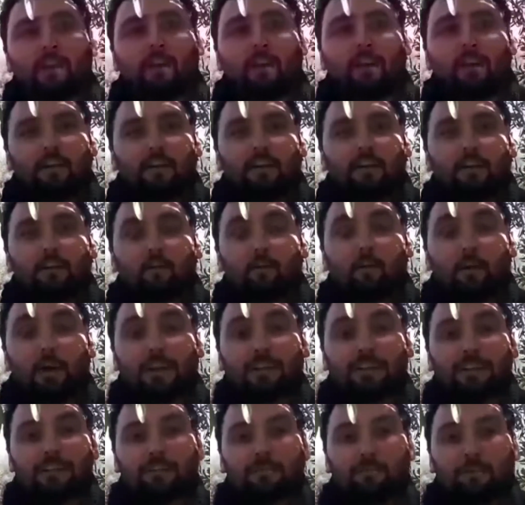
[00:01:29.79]
E,
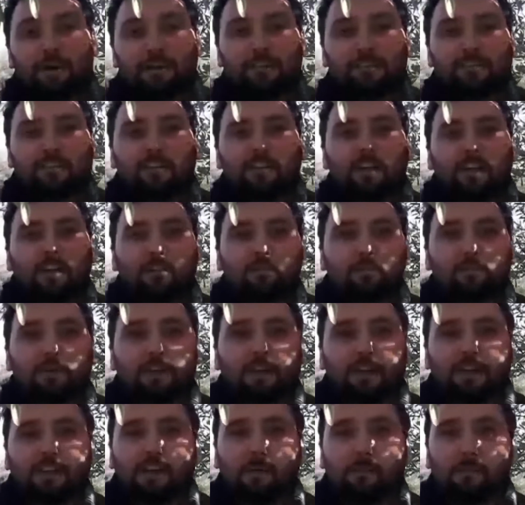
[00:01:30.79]
Quadris Max'ın
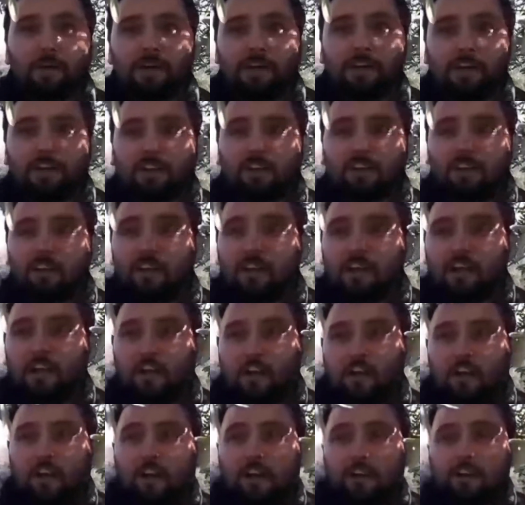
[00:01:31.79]
lansmanını yaparken
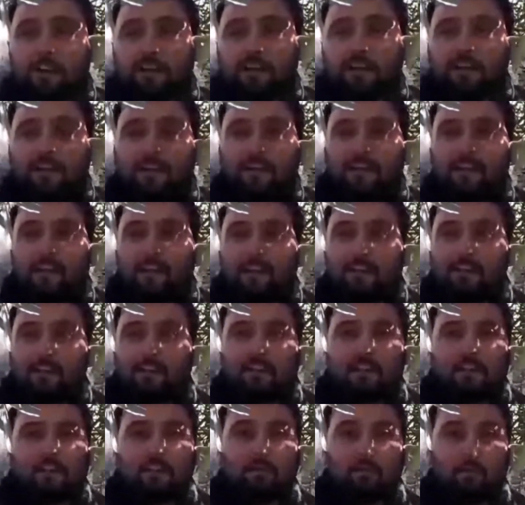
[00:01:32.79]
Halkalı leke
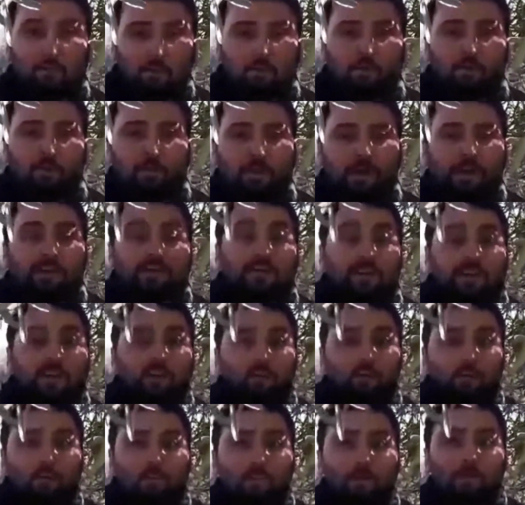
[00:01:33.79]
hastalığı çok zor bir hastalık
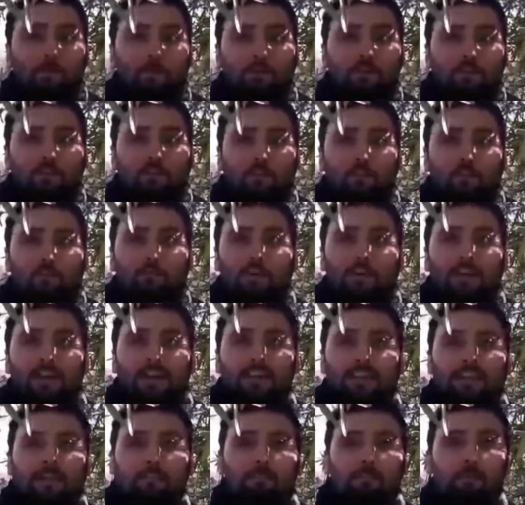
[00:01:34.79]
olmaya başladı.
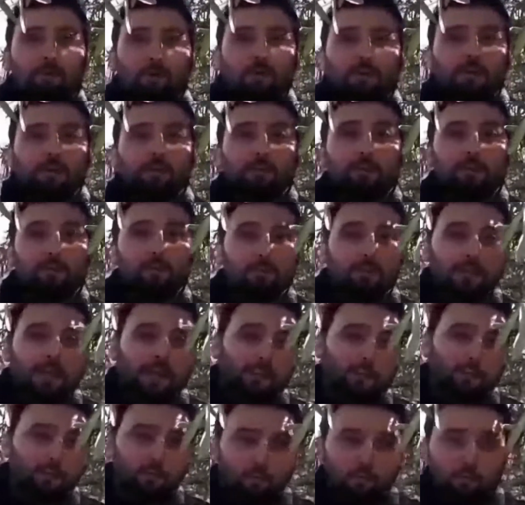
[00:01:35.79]
Özellikle bölge
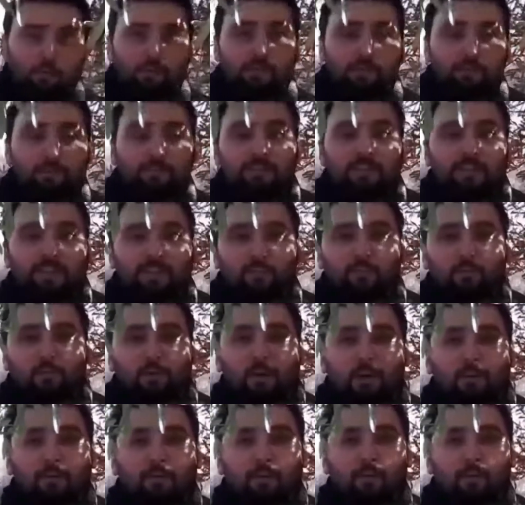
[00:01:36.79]
yani ülkemizdeki
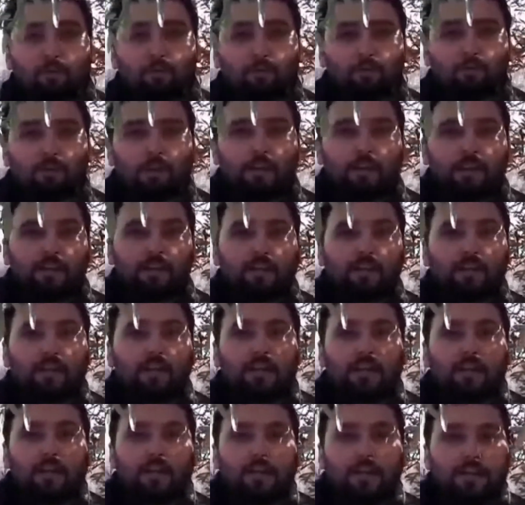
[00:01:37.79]
coğrafi koşullardan
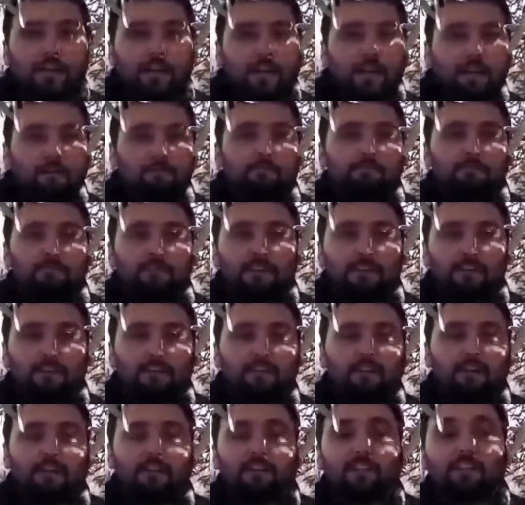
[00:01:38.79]
nem ve
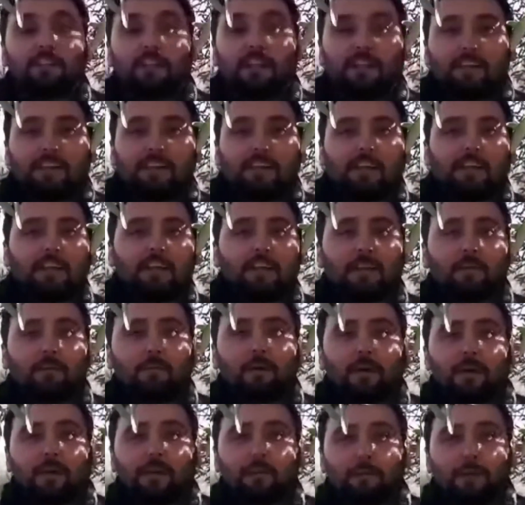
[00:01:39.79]
sıcaklığın etkileriyle
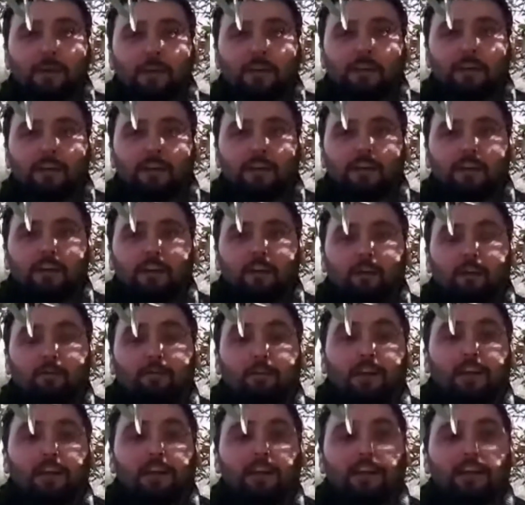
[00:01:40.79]
beraber
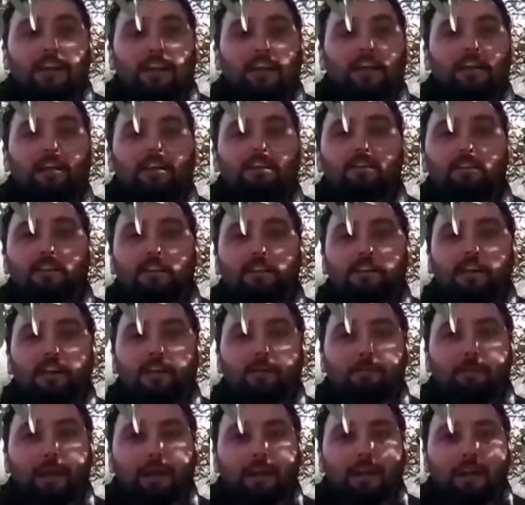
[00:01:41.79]
özellikle işte
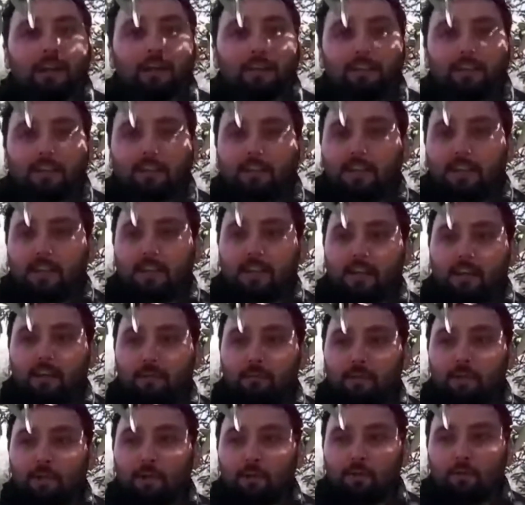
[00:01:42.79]
Tarım Bakanlığı'nda da
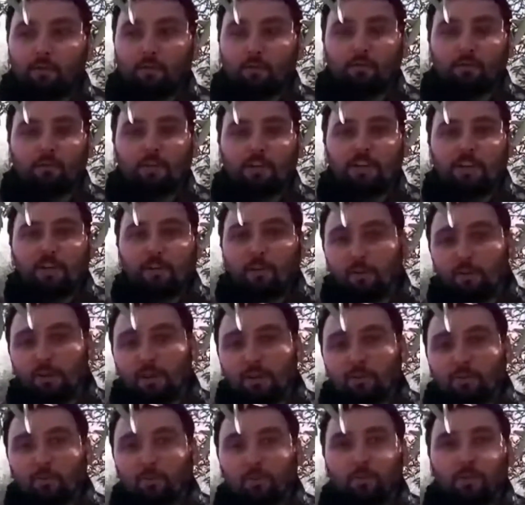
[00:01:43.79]
biliyorsunuz 2 olan
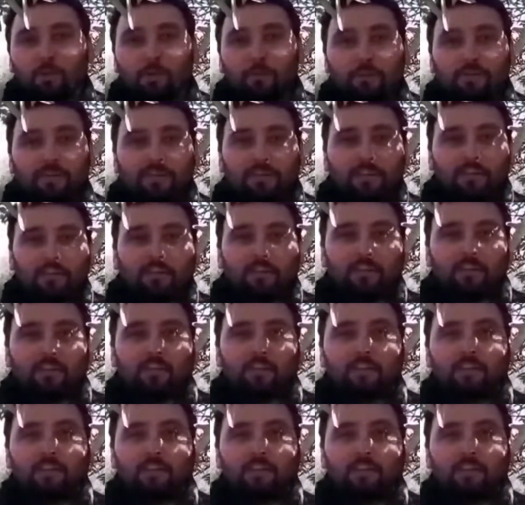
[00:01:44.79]
uygulama sayısı